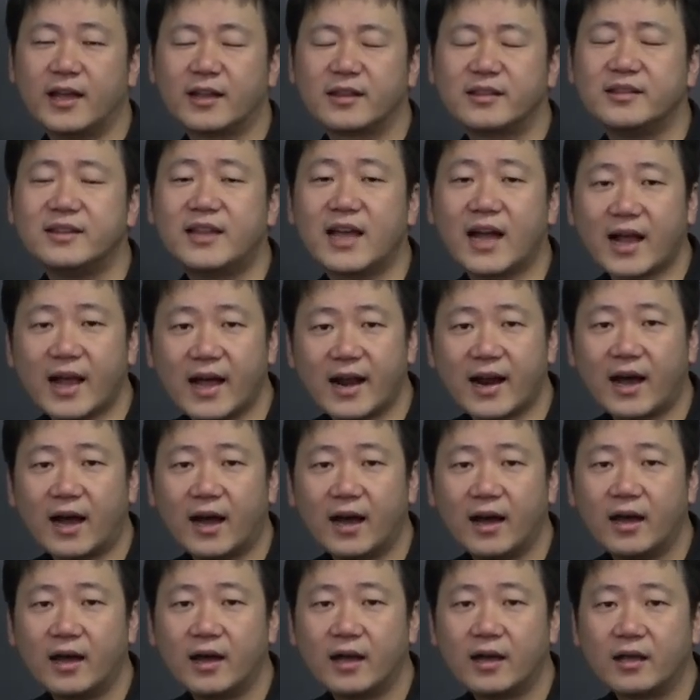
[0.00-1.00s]
だから
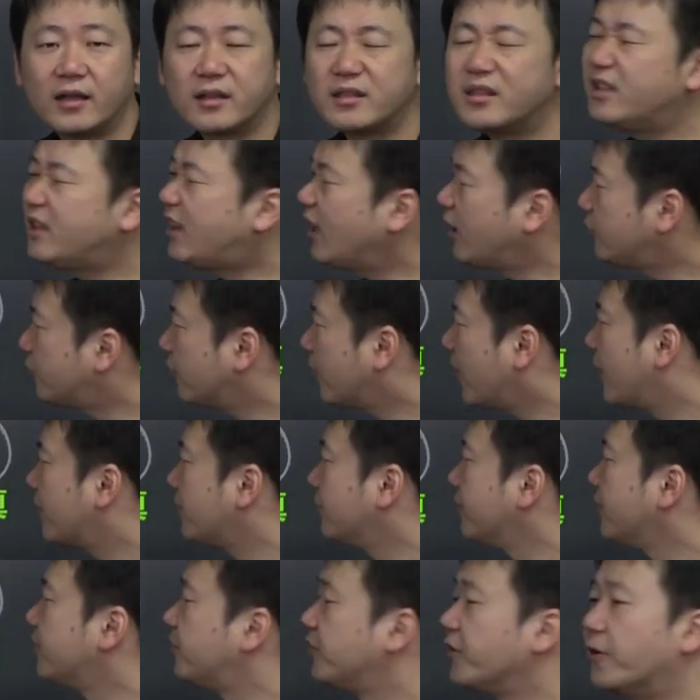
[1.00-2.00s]
似てるとこあ
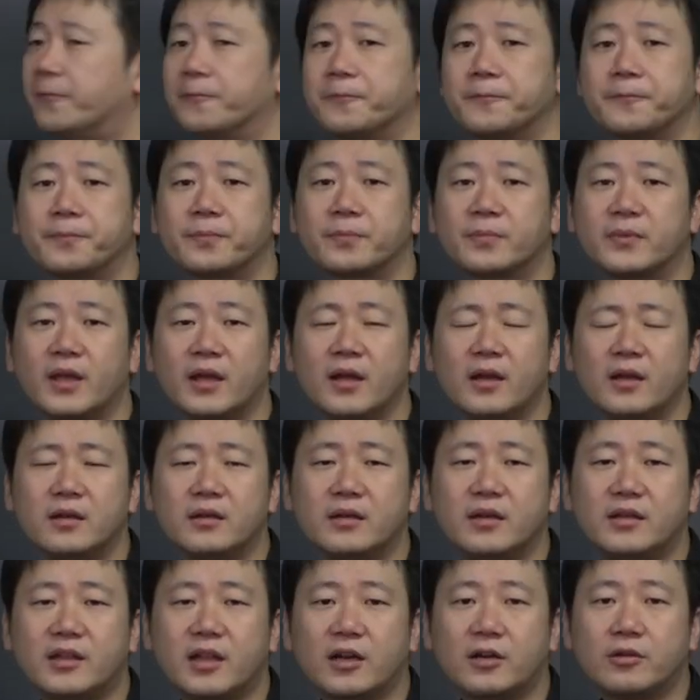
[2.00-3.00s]
るんですよ、ね、
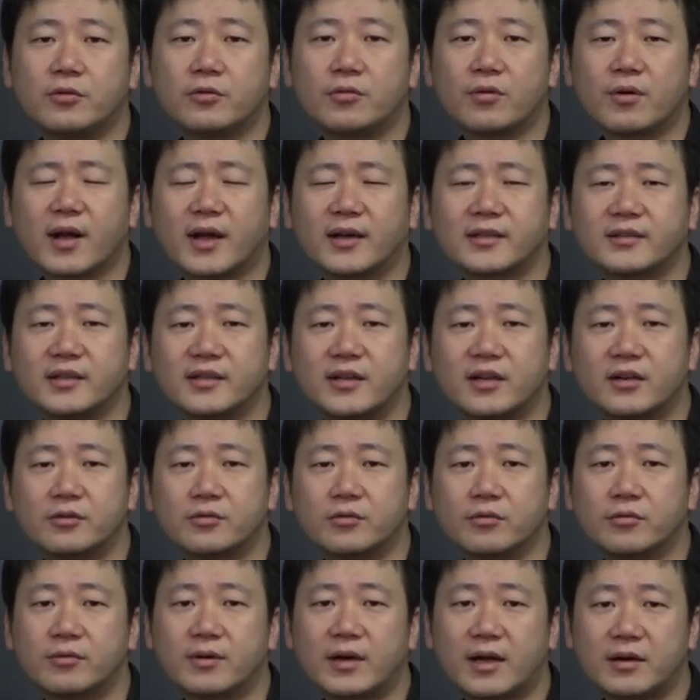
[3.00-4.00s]
似てるとこ重なる
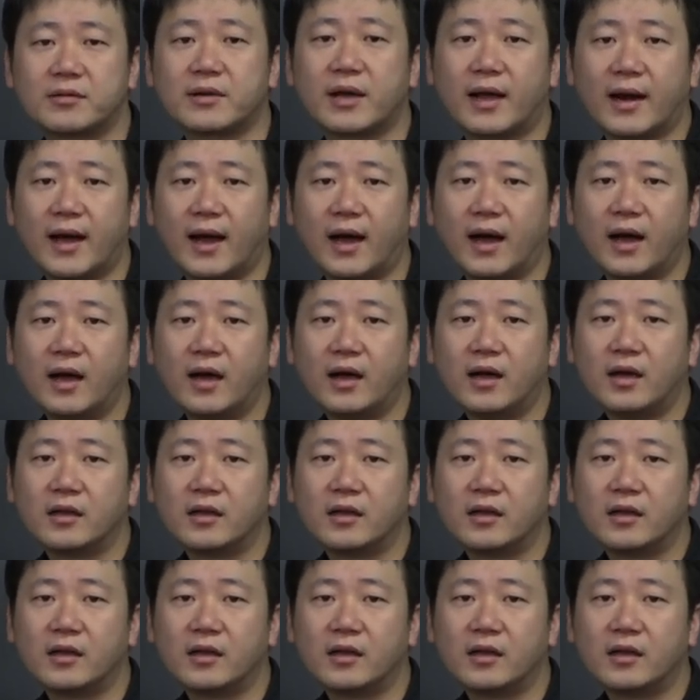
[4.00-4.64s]
ところあるから